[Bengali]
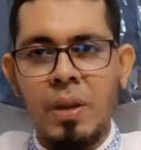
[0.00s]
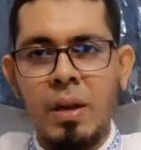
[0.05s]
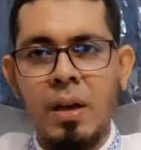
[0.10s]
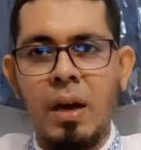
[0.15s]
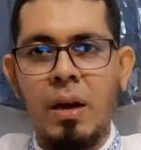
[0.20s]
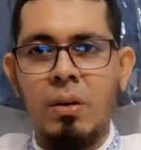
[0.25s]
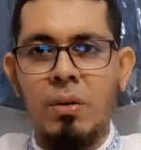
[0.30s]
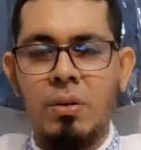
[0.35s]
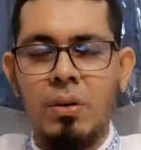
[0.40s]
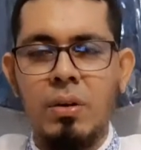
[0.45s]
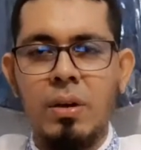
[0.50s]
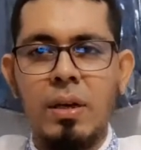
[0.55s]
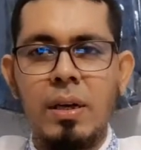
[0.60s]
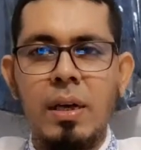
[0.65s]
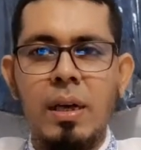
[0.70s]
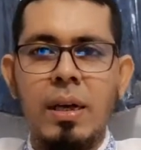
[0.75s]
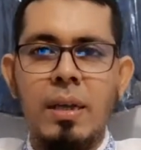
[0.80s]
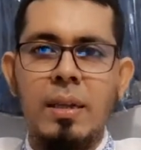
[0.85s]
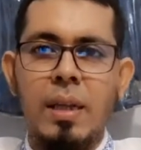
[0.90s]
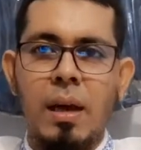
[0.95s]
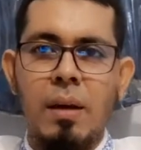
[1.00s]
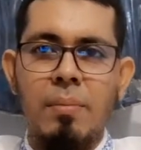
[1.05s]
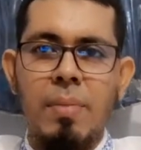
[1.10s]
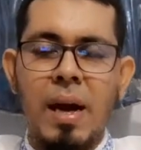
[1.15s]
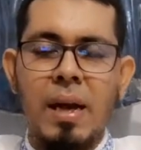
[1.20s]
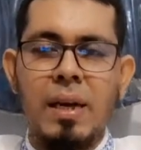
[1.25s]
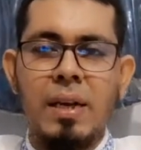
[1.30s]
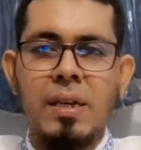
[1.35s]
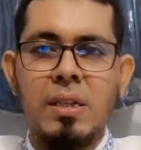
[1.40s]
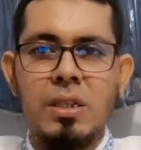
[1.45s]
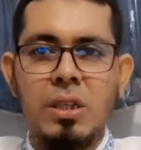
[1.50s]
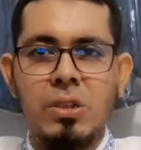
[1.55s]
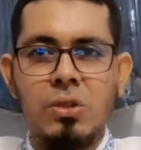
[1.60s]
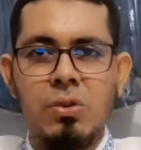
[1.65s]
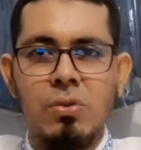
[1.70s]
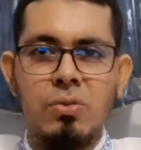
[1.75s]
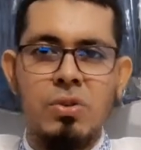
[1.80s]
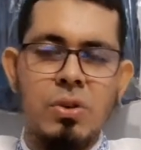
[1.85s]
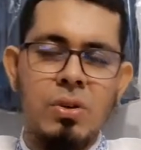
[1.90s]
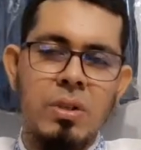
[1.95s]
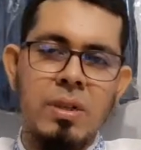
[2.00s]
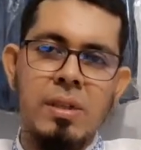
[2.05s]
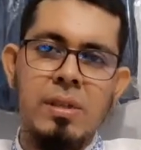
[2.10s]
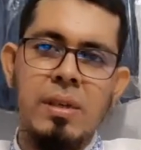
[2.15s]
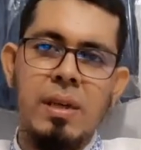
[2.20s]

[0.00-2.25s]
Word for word: কারণ তারা বাংলাদেশের চৌষট্টি